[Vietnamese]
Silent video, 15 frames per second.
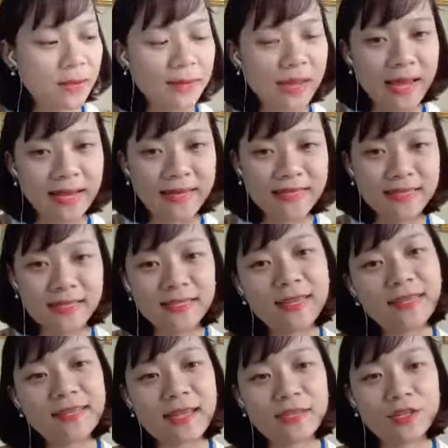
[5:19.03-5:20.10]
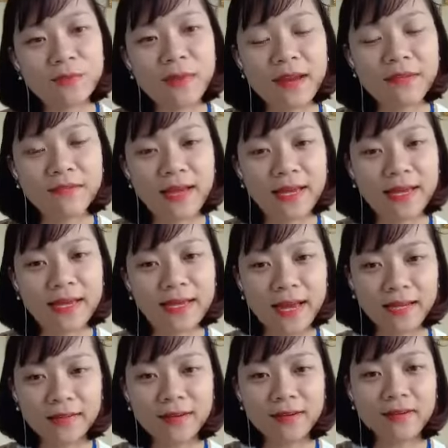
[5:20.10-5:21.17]
hôm nay. Hà Ninh sẽ chia sẻ cho bạn về cái
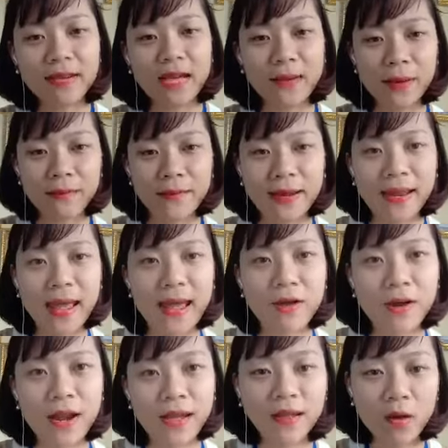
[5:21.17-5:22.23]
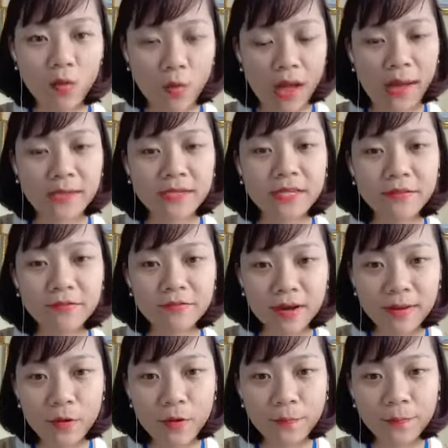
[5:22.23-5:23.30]
cách thức để các bạn bán hàng online hiệu quả trên
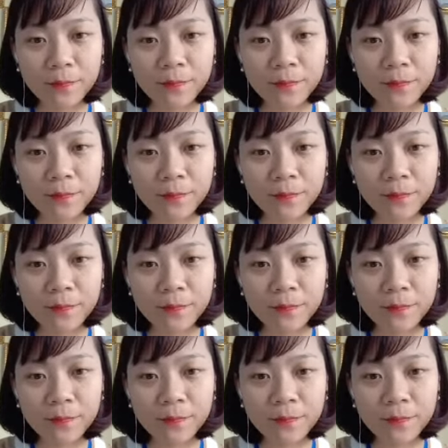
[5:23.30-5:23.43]
Facebook.